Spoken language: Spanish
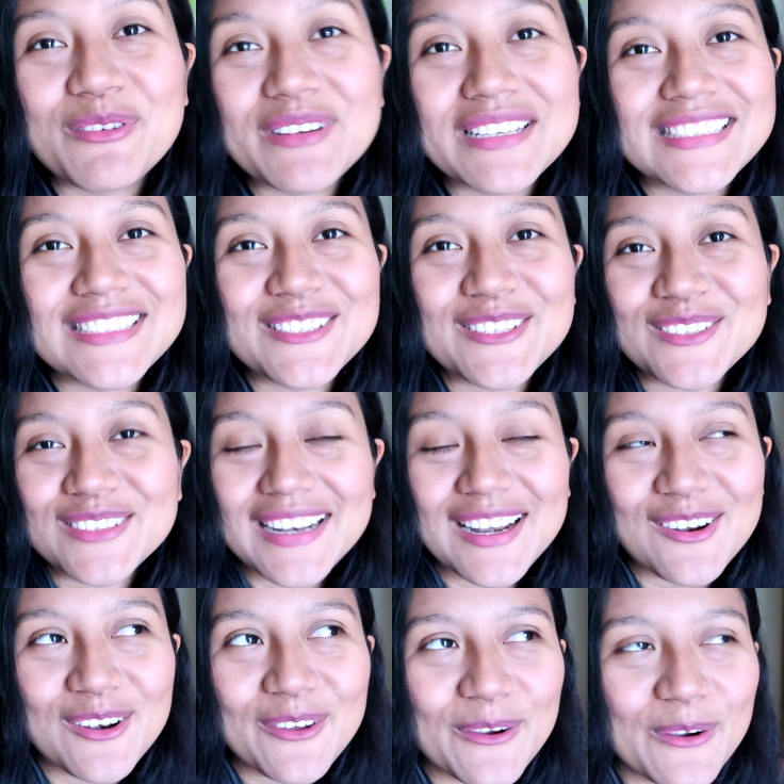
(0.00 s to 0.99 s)
Pobrecito, lo
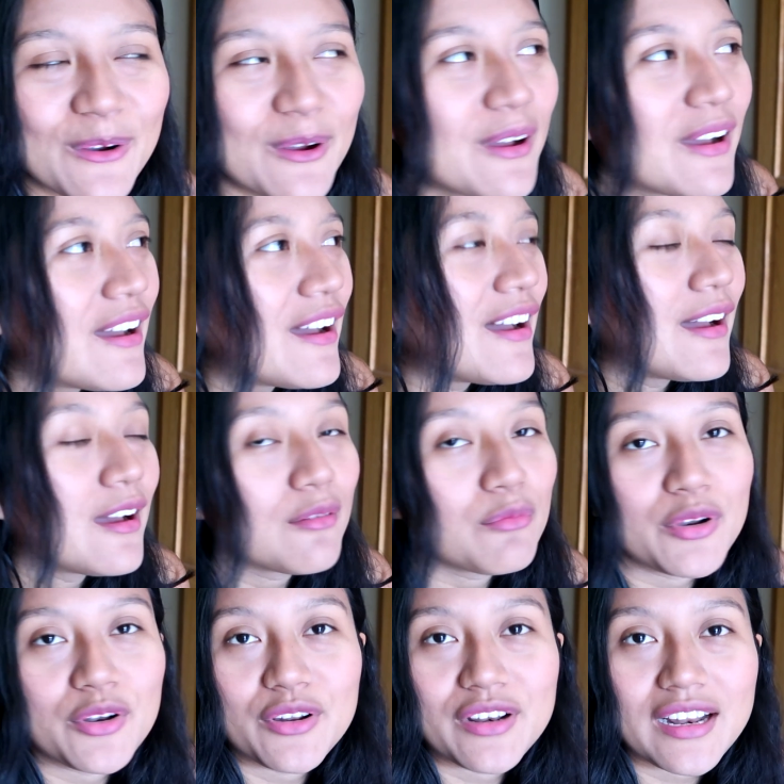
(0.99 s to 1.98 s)
traigo loco.
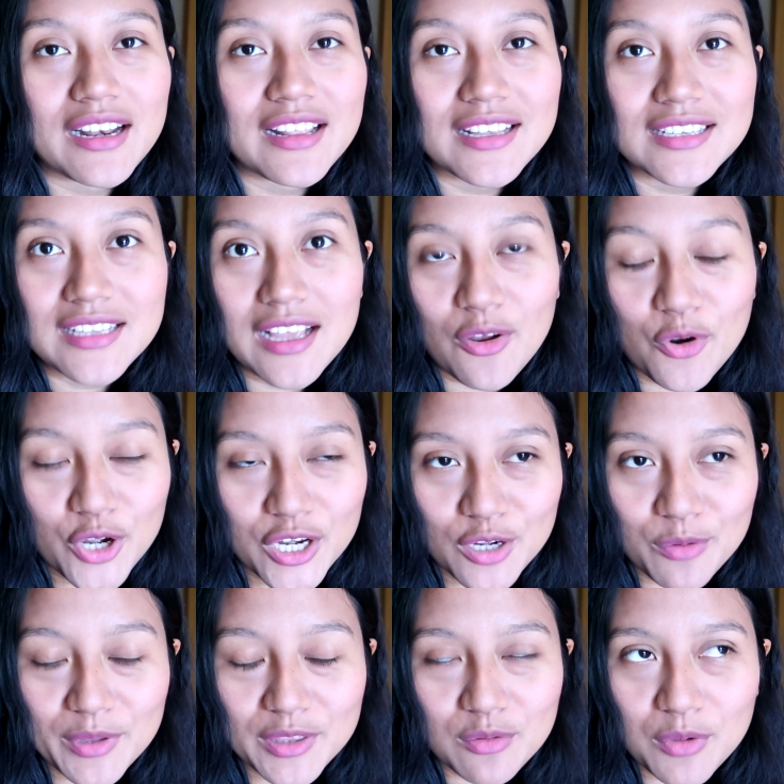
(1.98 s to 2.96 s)
Pero en realidad es que con él
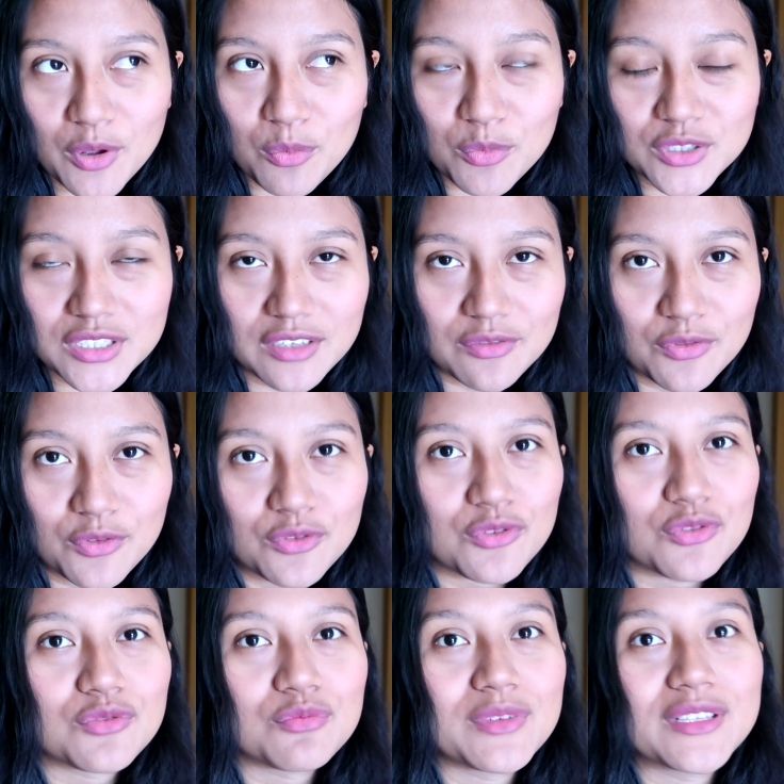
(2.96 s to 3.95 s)
no me he tomado muchas
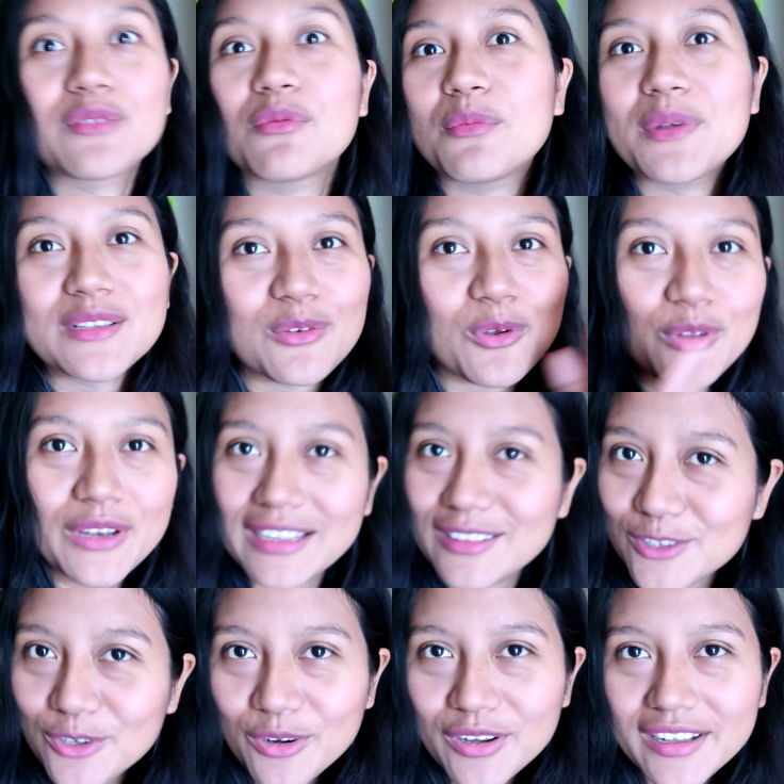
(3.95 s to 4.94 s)
fotos, me tomo más con
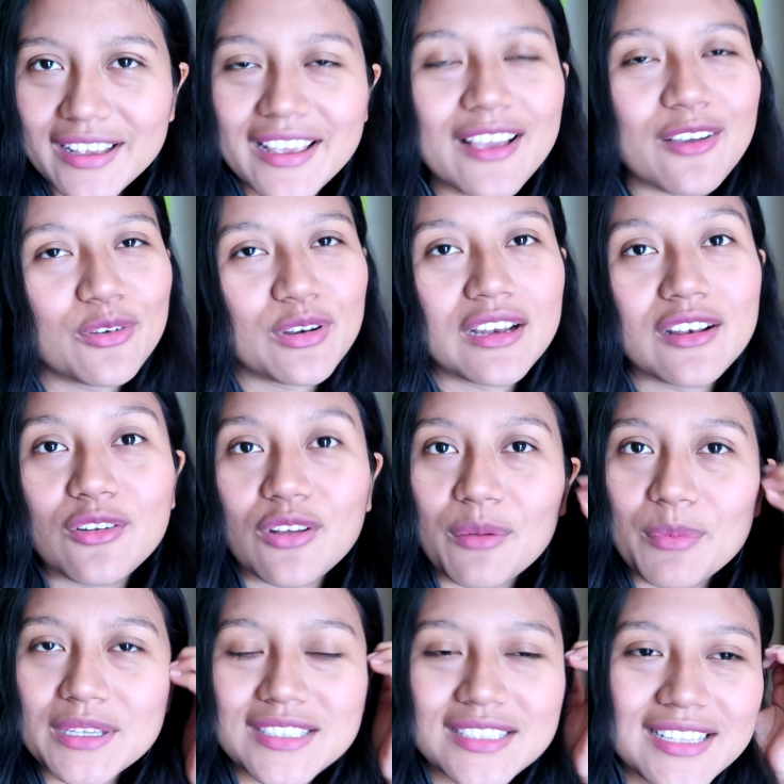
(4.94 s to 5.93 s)
el Thor que con él. Lo
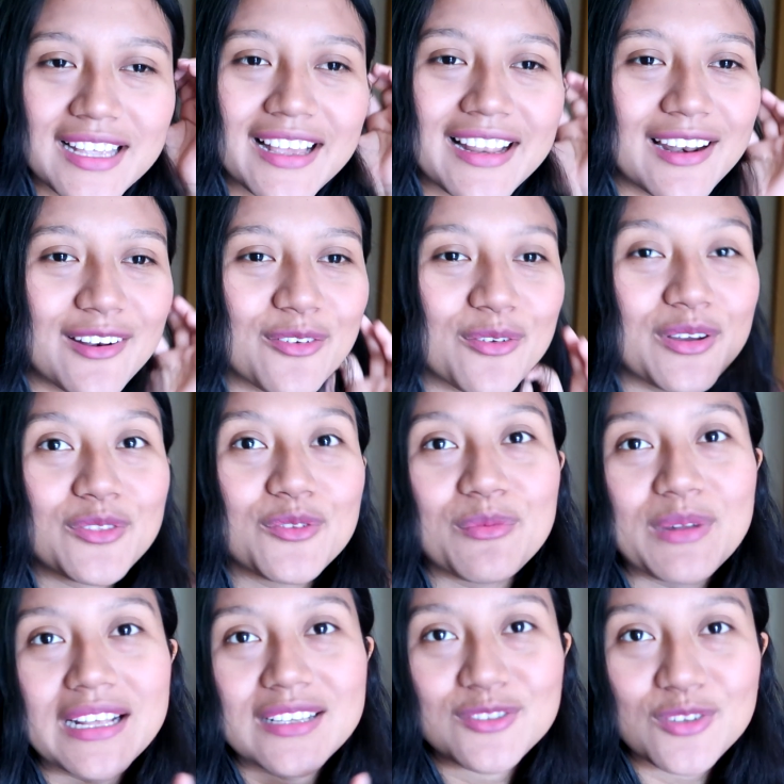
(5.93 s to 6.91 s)
que pasa es que, claro, cuando
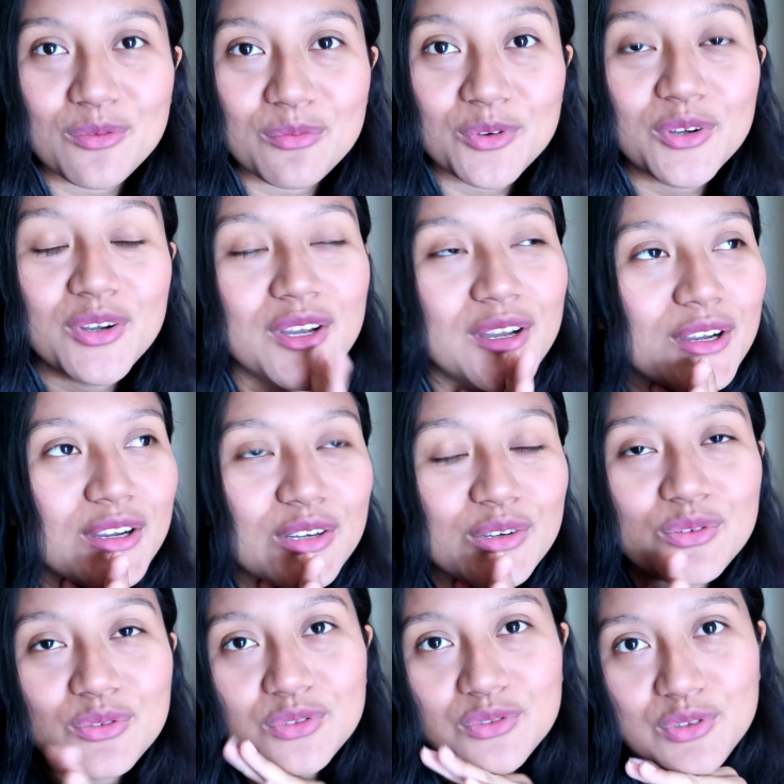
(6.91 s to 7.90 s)
me las tomo,
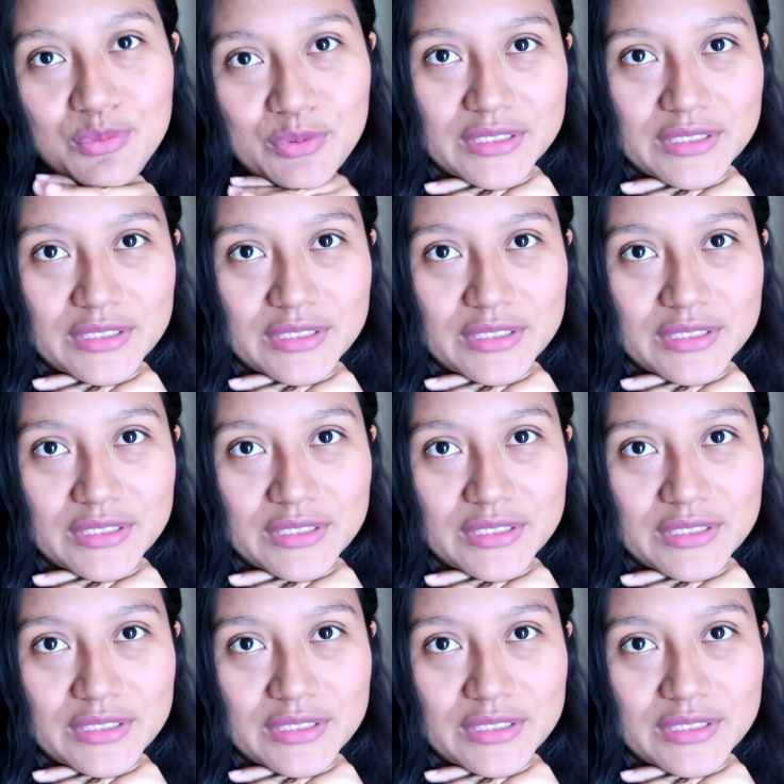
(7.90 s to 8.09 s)
justo